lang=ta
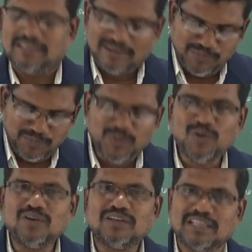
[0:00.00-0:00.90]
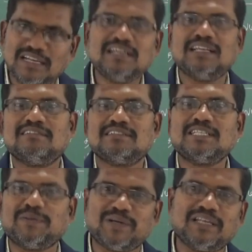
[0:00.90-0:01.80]
இப்போது இருக்கிறத
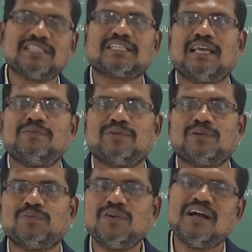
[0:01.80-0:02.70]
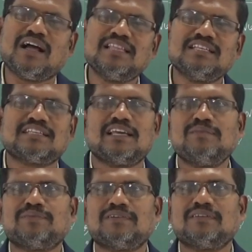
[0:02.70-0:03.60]
வச்சு நம்ம என்ன செயல் பண்ணணுமோ அதை
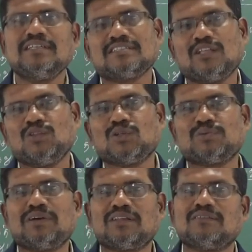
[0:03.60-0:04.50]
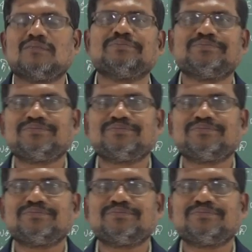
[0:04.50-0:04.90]
செயல் பண்ணி சந்தோஷமாக இருந்துக்கணும்